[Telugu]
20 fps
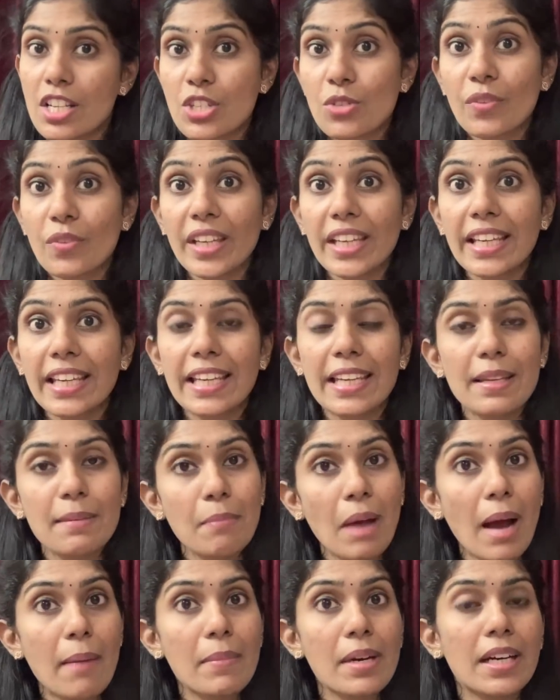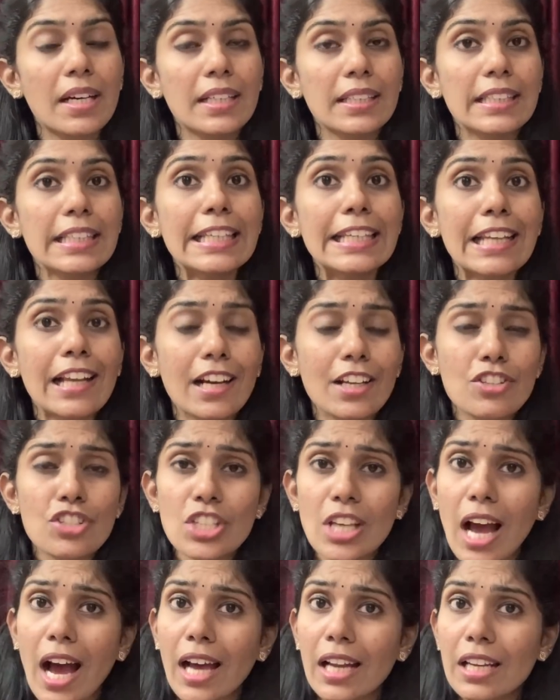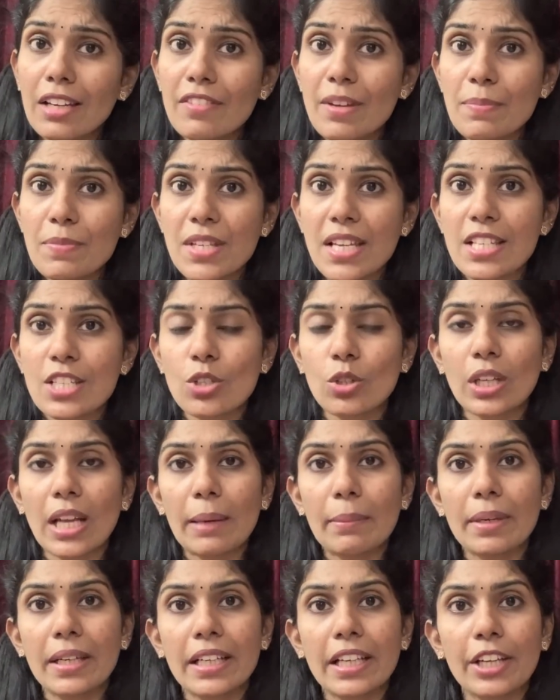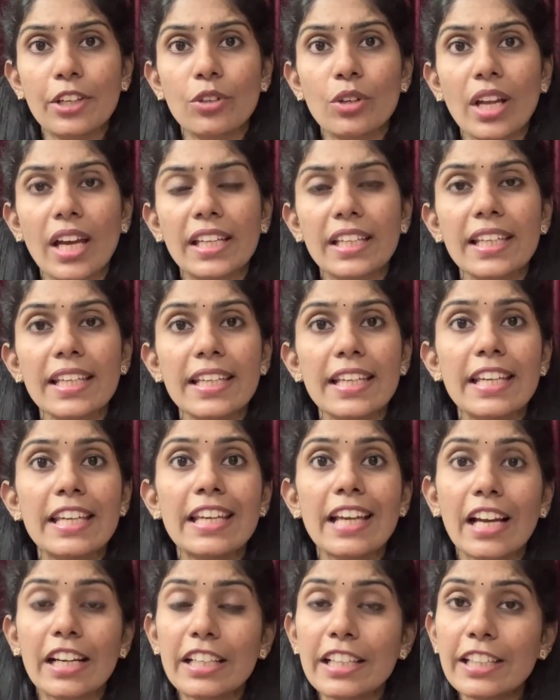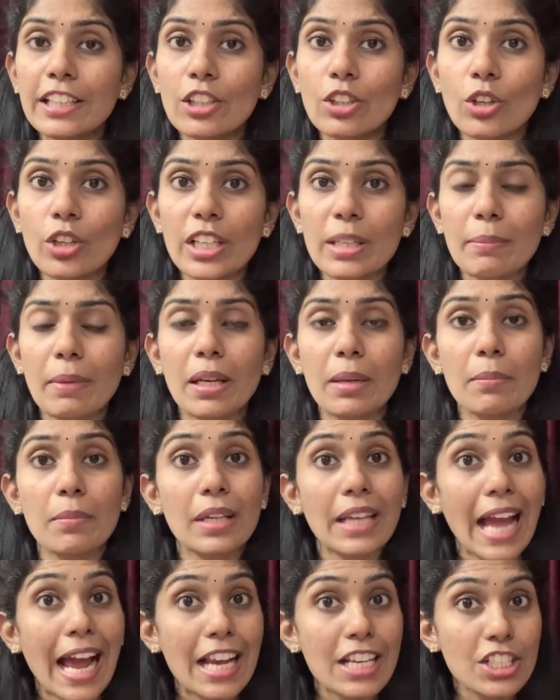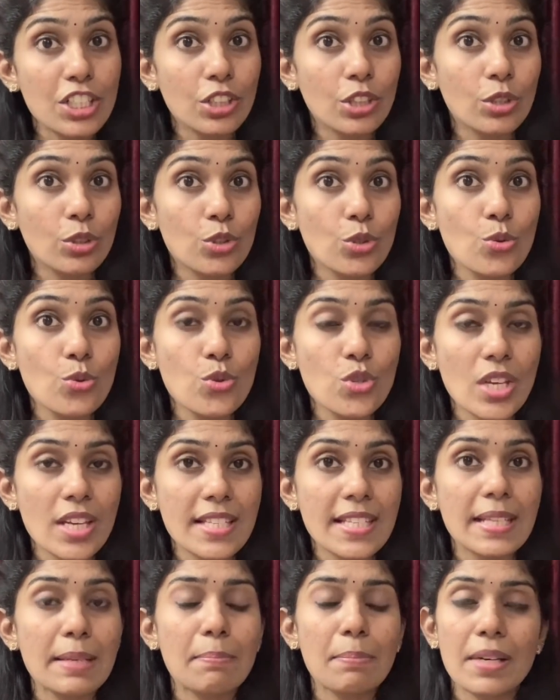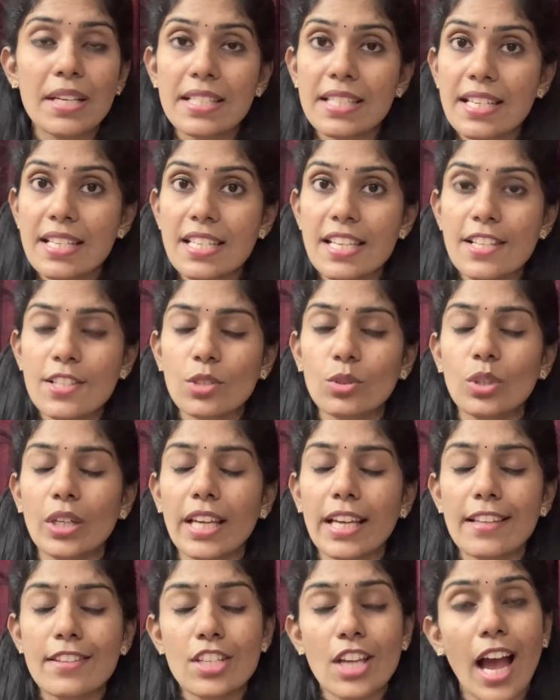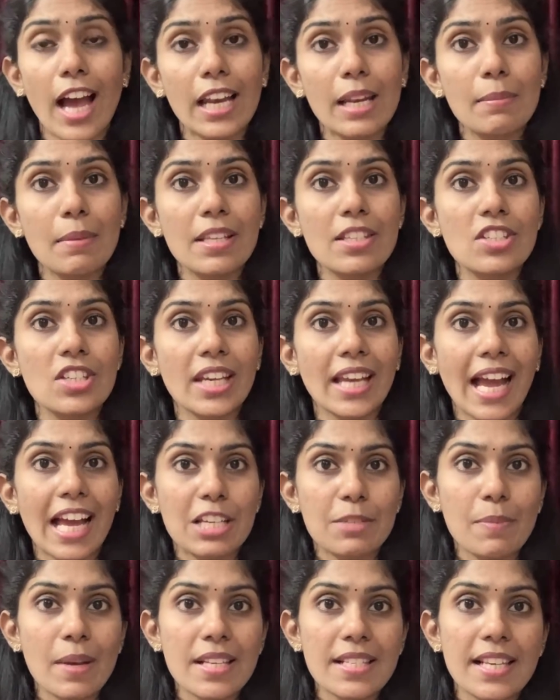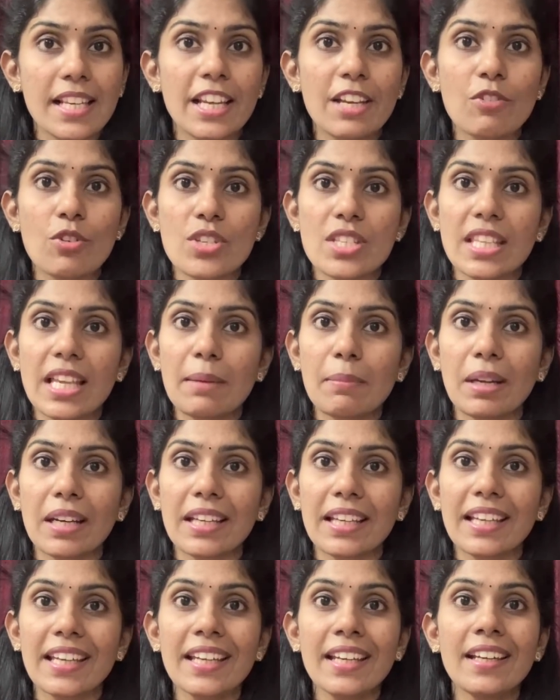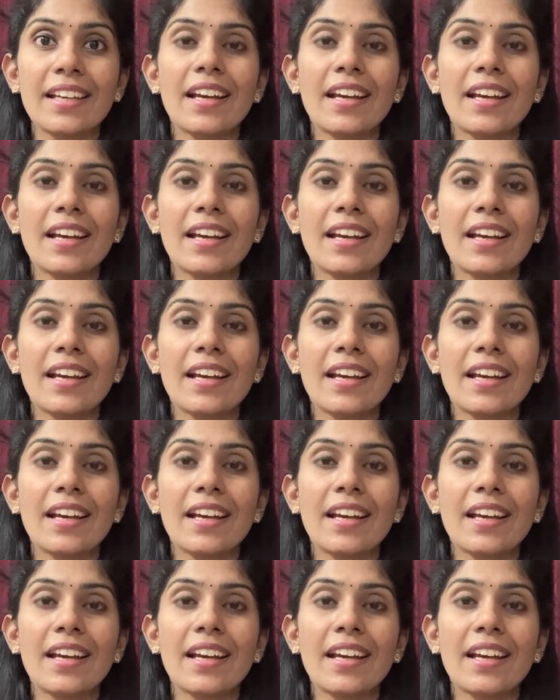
స్విగ్గీ మామా ఇలా చాలా వెబ్సైట్స్ కొలాబరేట్ అయి ఉన్నాయి ఈ అన్నిటిలోని మనం క్యాష్ కరో యూజ్ చేసి పర్చేస్ చేసుకుంటే చాలా మంచి క్యాష్ బ్యాక్స్ అనేవి వస్తాయి మనకి